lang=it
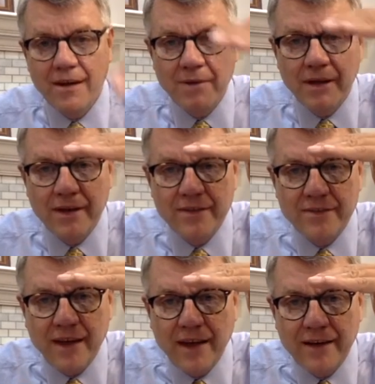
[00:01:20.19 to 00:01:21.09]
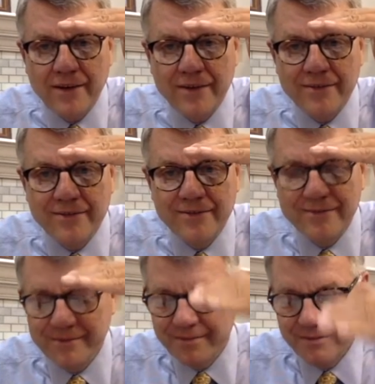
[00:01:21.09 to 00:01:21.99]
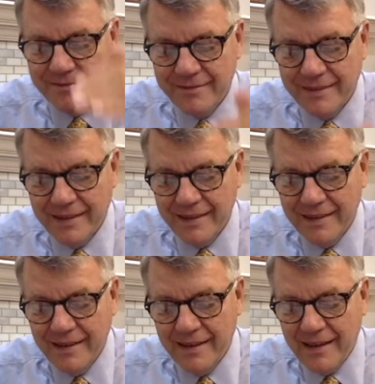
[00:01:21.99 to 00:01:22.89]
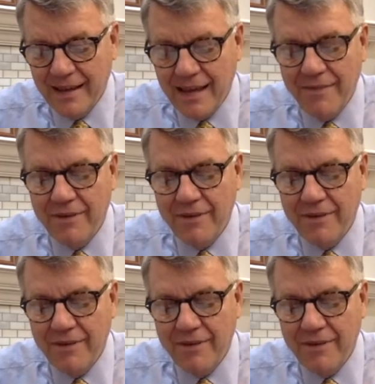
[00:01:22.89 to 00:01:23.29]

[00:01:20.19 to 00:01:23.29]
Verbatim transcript: Stiamo arrivando in vista della nostra terra promessa,